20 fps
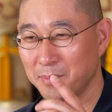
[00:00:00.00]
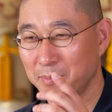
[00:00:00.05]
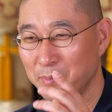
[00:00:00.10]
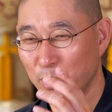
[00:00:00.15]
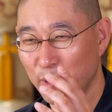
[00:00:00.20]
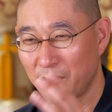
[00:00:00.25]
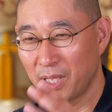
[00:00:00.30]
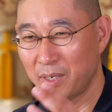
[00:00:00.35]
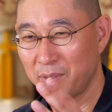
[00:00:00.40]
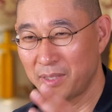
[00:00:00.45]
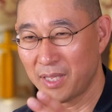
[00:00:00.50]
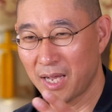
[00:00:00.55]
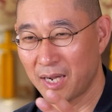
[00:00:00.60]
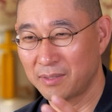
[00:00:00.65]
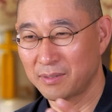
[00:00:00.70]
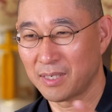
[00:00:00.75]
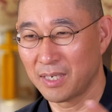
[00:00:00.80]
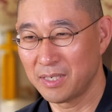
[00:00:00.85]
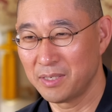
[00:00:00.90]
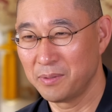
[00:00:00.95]
モデルで
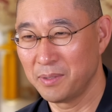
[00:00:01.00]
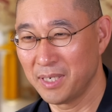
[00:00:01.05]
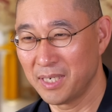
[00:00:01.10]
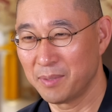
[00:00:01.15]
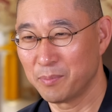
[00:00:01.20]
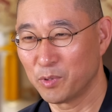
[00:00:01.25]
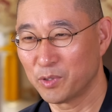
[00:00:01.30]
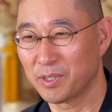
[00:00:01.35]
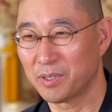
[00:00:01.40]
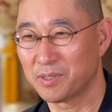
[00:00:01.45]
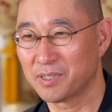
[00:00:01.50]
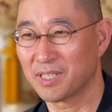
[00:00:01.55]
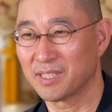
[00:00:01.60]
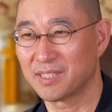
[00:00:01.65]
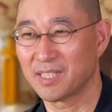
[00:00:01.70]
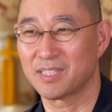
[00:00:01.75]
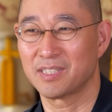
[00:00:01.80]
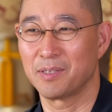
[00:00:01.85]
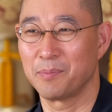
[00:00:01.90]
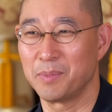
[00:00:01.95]
あるがゆえにモデルさ
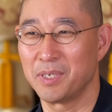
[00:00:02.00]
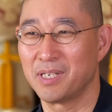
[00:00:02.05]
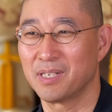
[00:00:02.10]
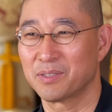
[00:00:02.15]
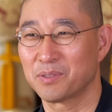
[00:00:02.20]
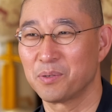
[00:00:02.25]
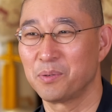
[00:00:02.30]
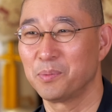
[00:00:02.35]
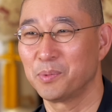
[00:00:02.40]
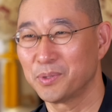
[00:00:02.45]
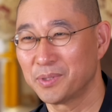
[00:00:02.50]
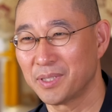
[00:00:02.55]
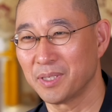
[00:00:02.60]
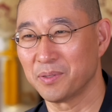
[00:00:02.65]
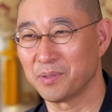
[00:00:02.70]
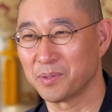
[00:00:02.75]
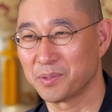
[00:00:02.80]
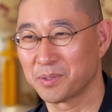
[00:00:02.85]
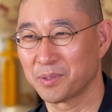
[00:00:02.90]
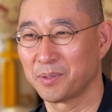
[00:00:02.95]
んたちってみんなそう思って
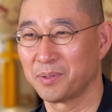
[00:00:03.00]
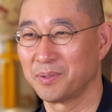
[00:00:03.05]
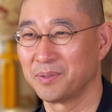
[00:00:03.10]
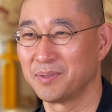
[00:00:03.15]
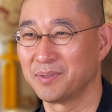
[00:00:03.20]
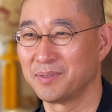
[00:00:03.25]
るんですよ。